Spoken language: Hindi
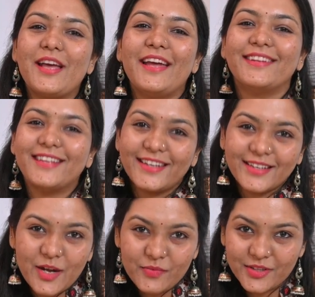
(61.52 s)
वेयर
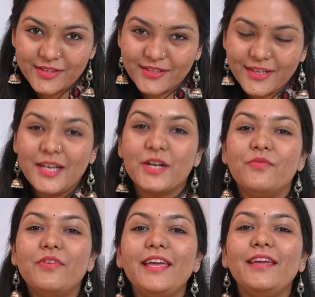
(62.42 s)
धैर्यदा वर्क्स
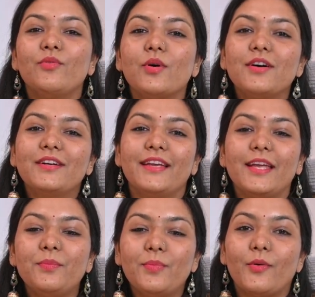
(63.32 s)
वी वर्क
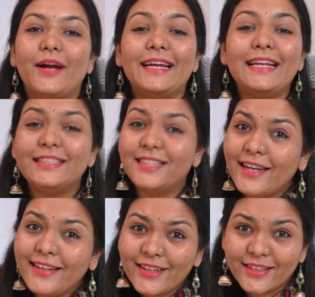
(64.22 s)
इन प्रोवाइडिंग
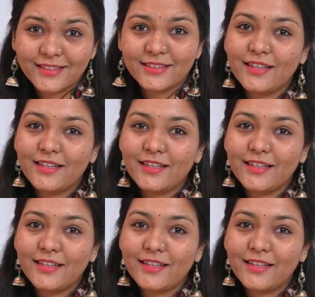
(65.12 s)
धैर्य